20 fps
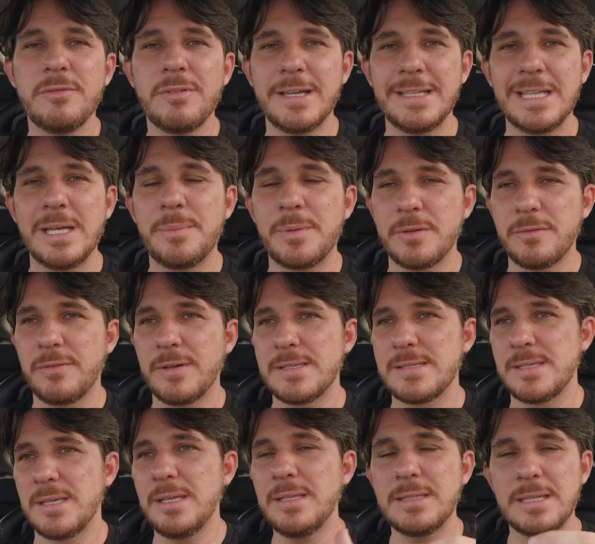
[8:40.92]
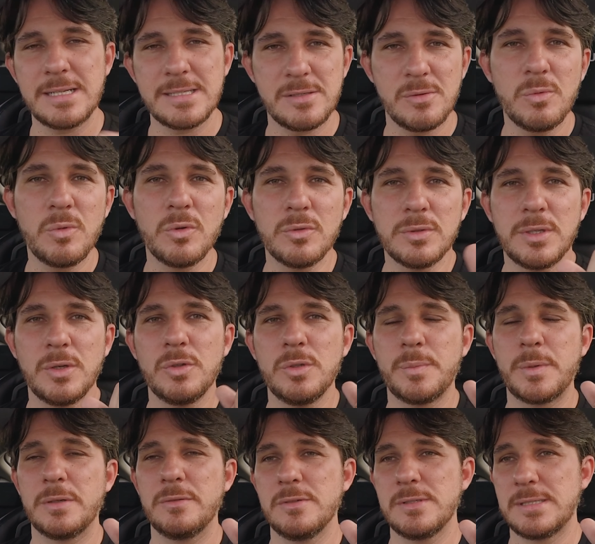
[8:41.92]
vai dar para fazer e trazer o
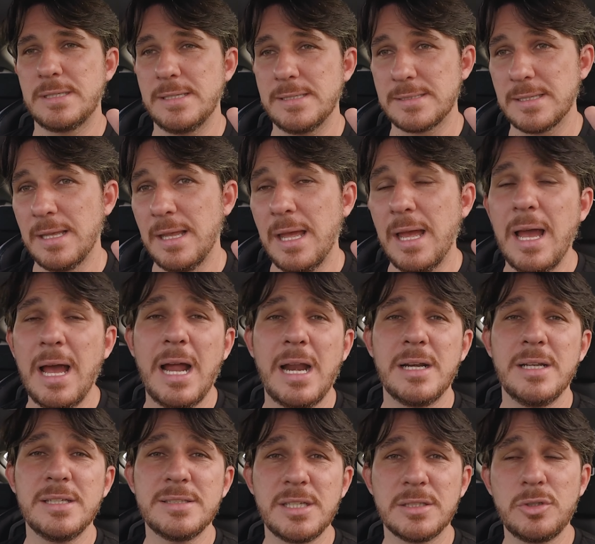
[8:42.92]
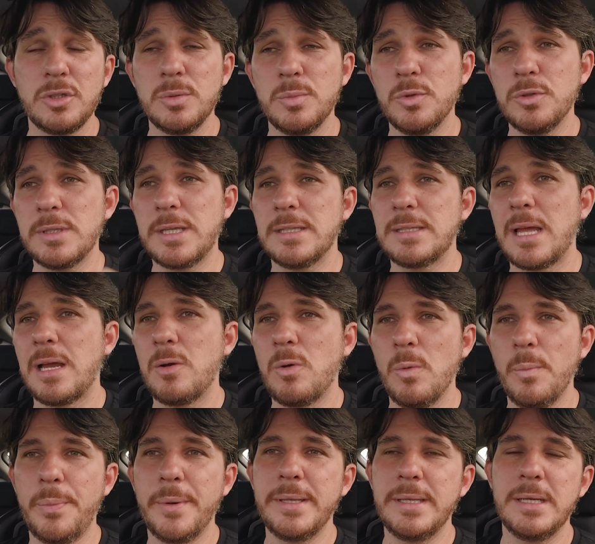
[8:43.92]
conteúdo para vocês. Agradeço a todo mundo que está
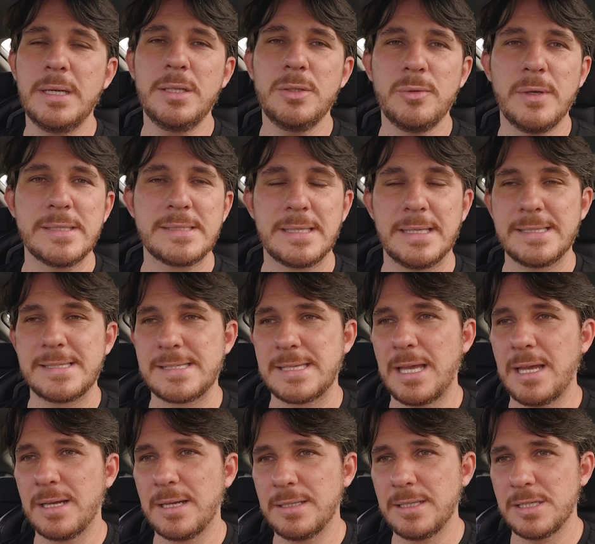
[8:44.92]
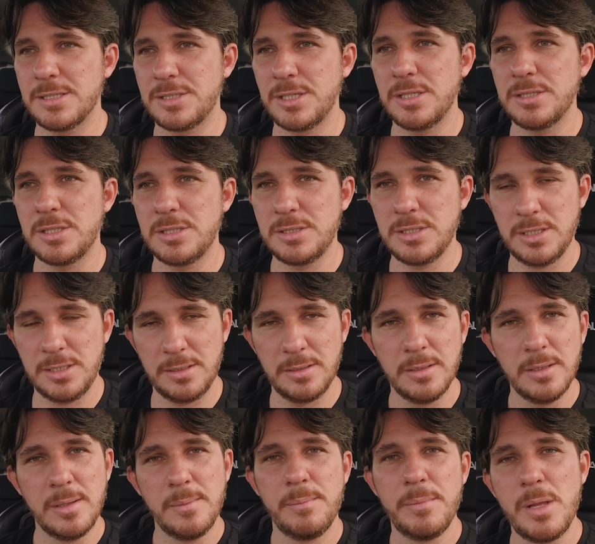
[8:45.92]
acompanhando essa saga da gente de
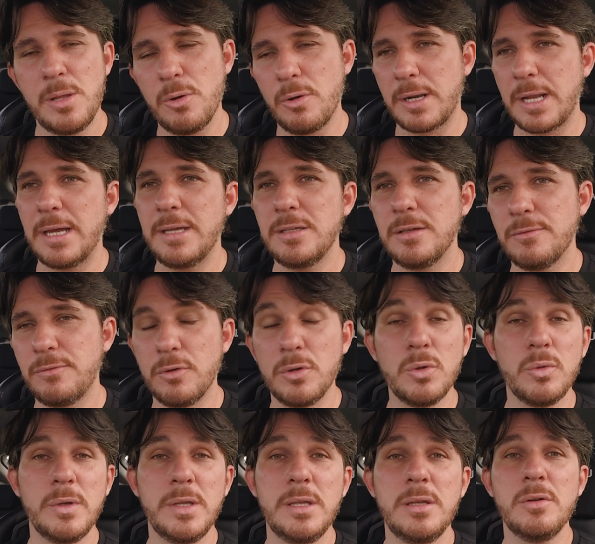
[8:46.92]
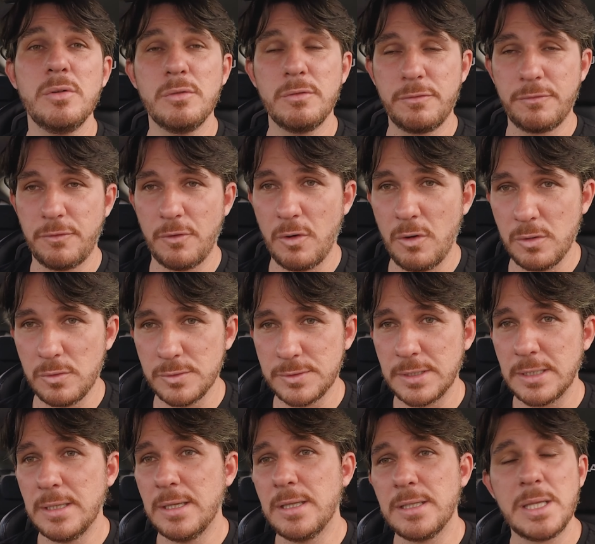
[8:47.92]
melhorar e evoluir o
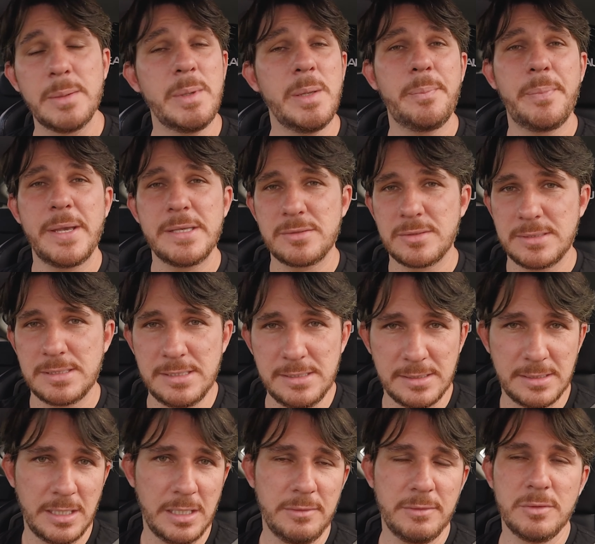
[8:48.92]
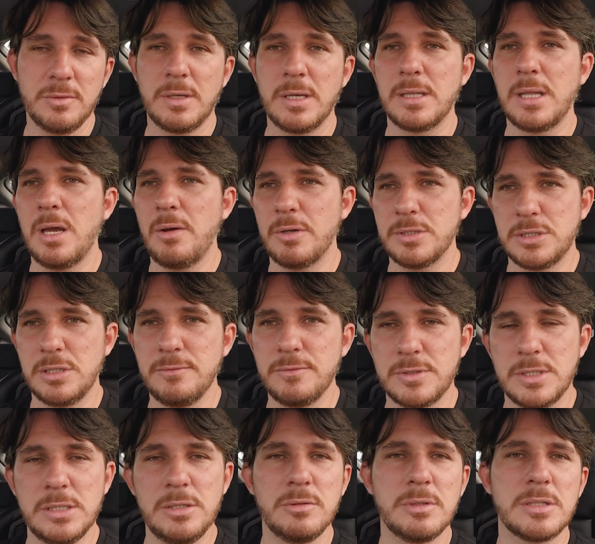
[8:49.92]
Focus. Também peço que se inscreva no canal, ative o
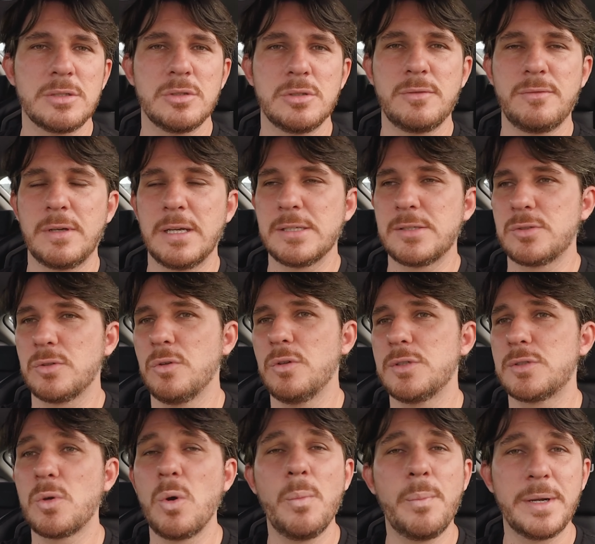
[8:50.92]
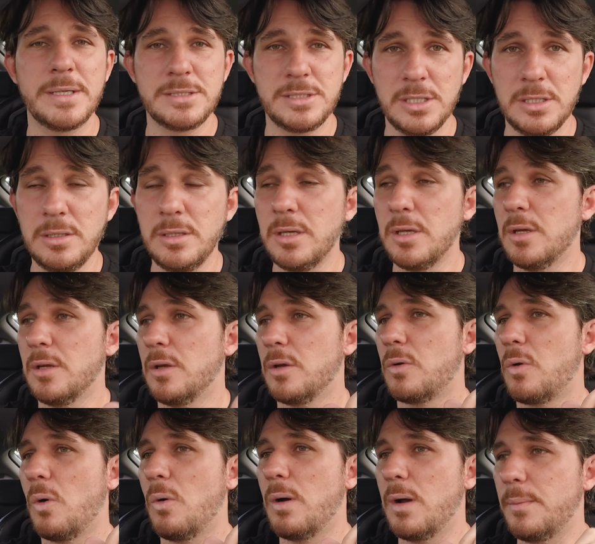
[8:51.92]
sininho das notificações, compartilhe
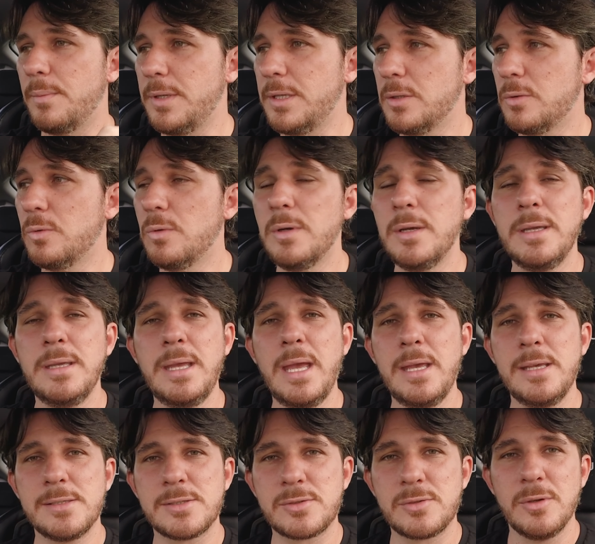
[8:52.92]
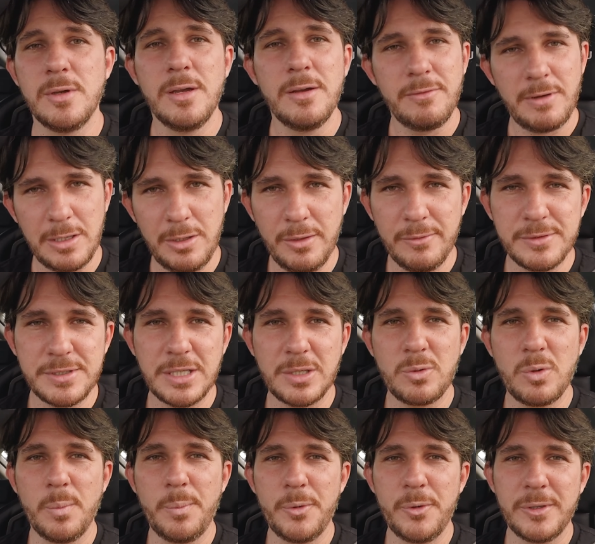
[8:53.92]
com um amigo. E é isso. Valeu a você
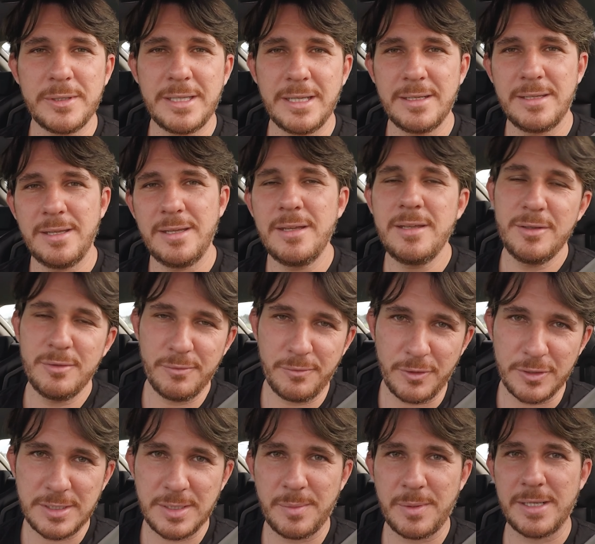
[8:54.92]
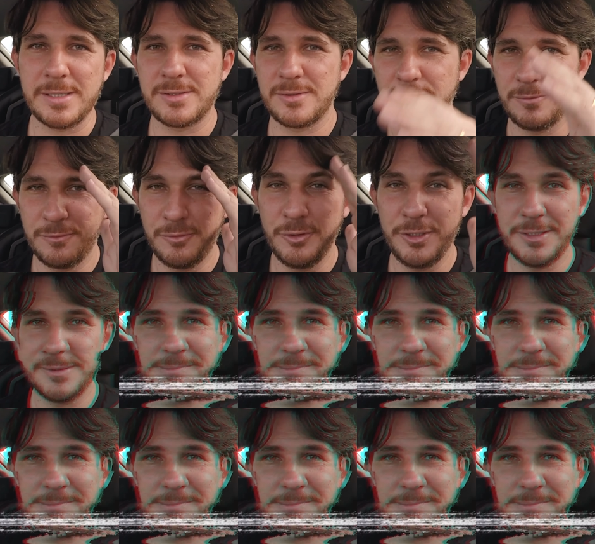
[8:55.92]
que acompanhou até aqui e um forte abraço. Fui!